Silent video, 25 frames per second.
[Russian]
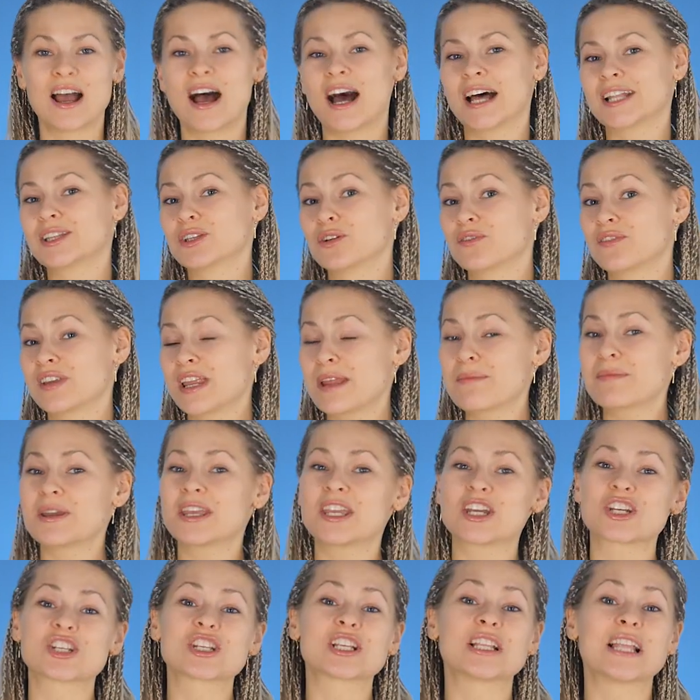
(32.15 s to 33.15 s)
Одно время
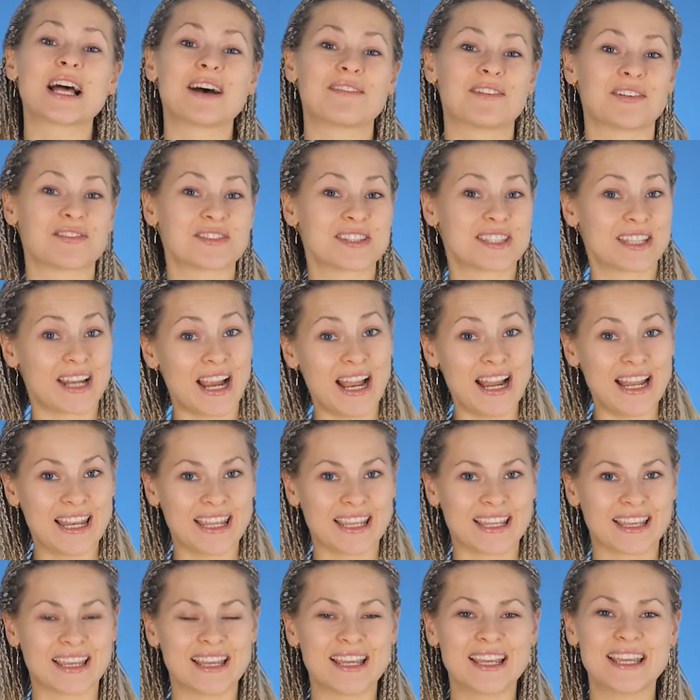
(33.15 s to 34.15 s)
я жила в
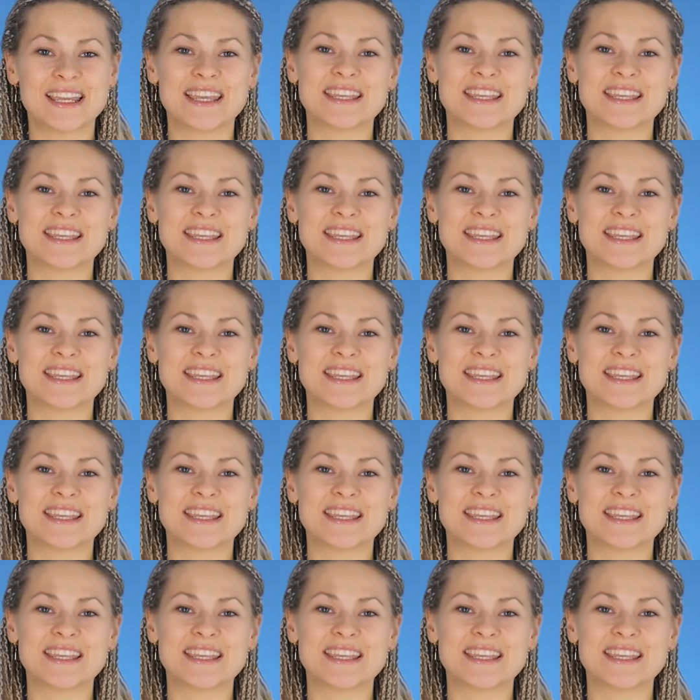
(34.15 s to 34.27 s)
Австралии